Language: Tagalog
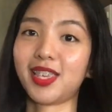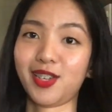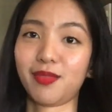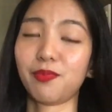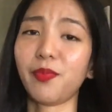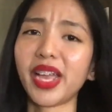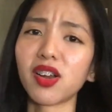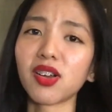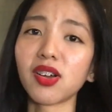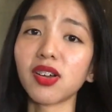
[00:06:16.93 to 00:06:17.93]
Yun.
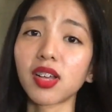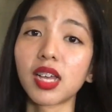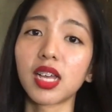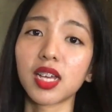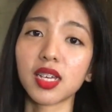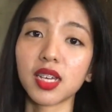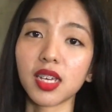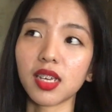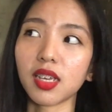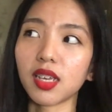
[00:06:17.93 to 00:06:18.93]
Pero,
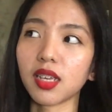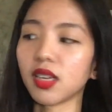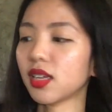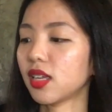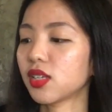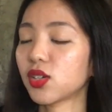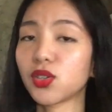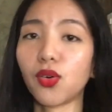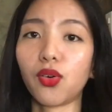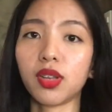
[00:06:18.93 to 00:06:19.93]

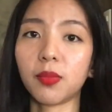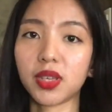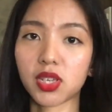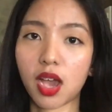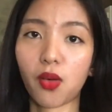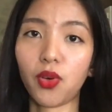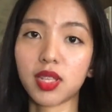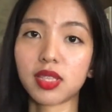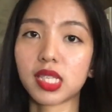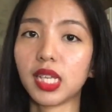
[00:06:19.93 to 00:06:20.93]
i-show ko naman siya
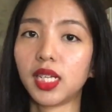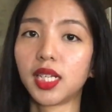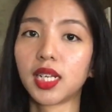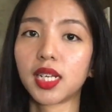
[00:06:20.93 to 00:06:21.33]
once na